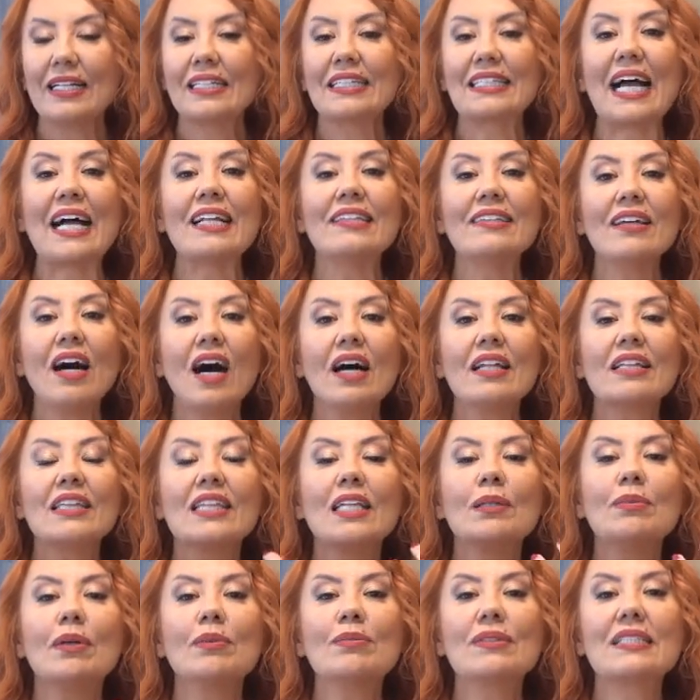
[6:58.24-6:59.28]
kendi
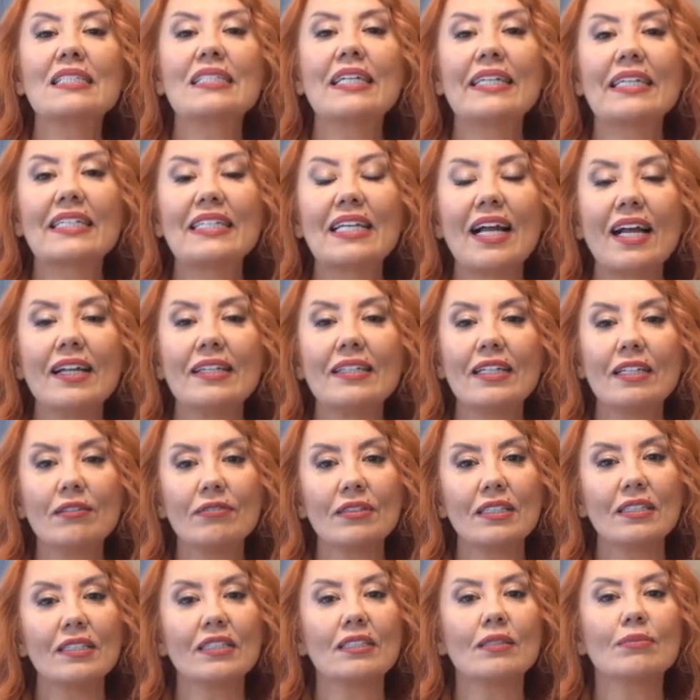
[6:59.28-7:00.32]
atlamamız gereken
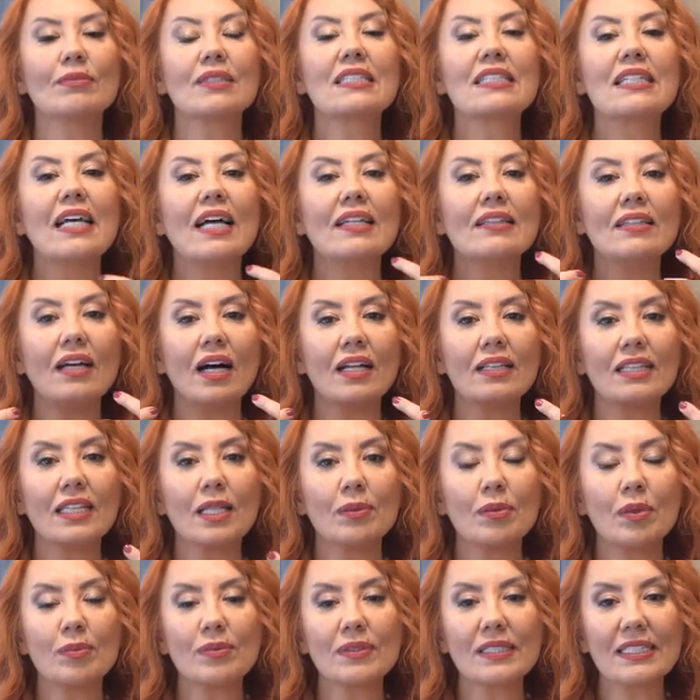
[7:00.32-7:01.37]
level'larımız, kendi
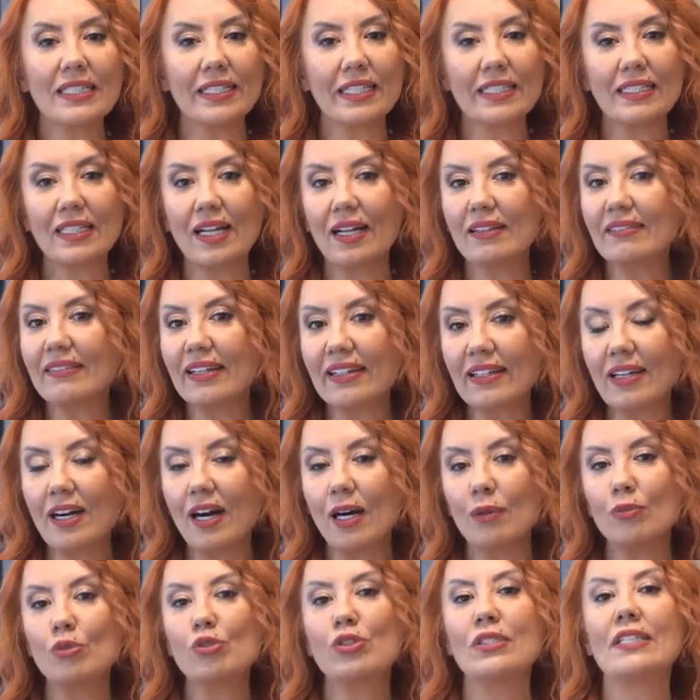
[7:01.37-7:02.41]
atlamamız gereken
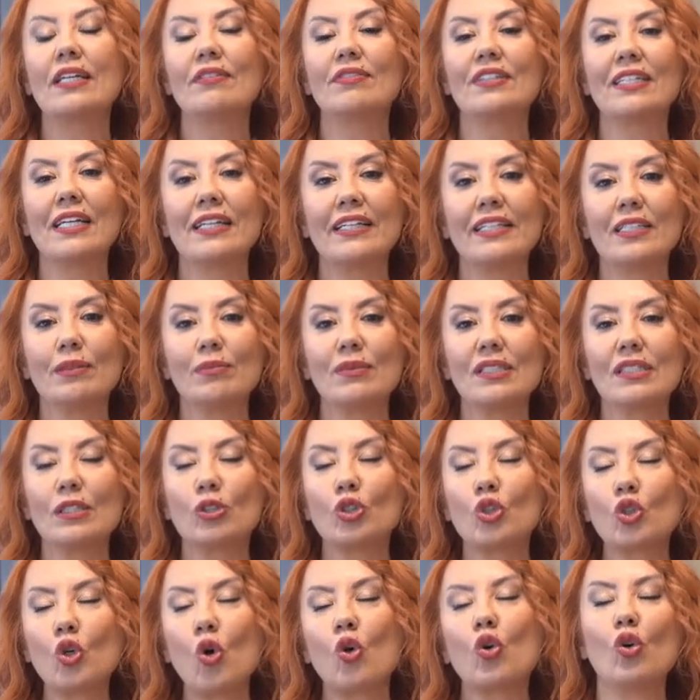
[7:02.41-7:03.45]
tekamül
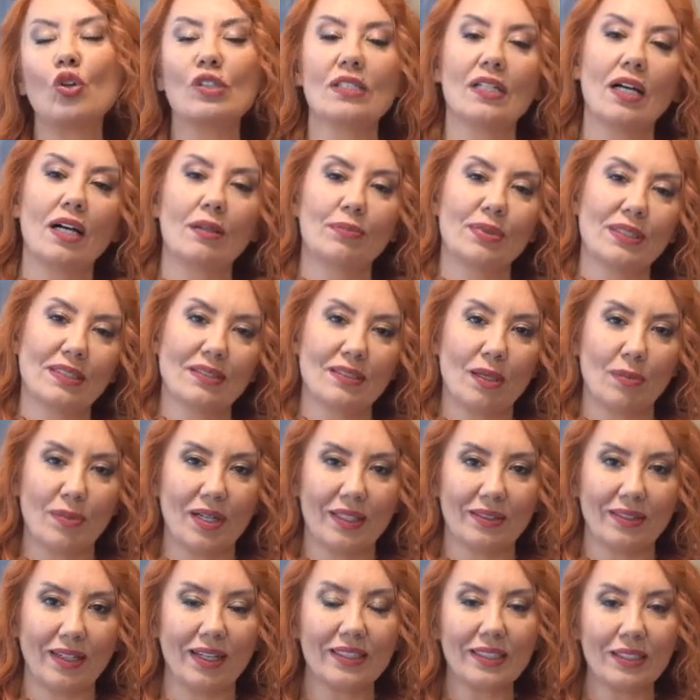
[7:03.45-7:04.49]
seviyelerimizde çok özel bir
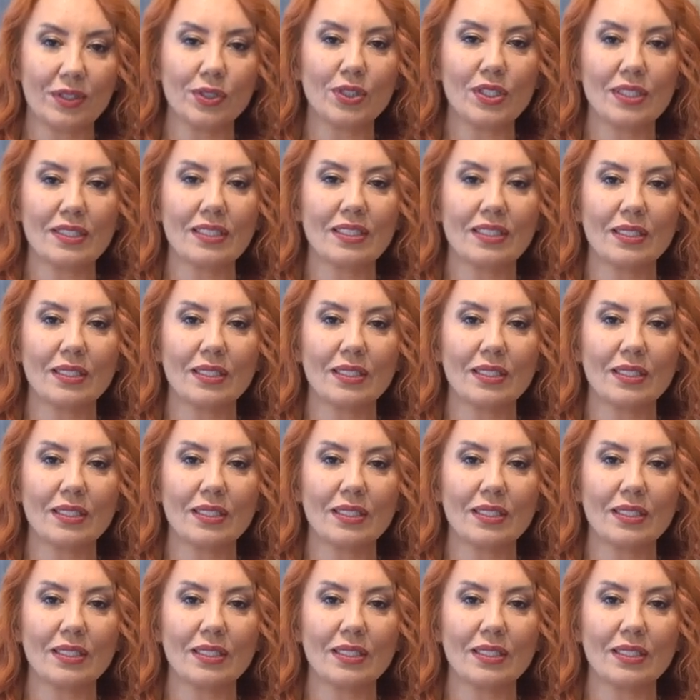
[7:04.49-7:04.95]
zamandan geçeceğiz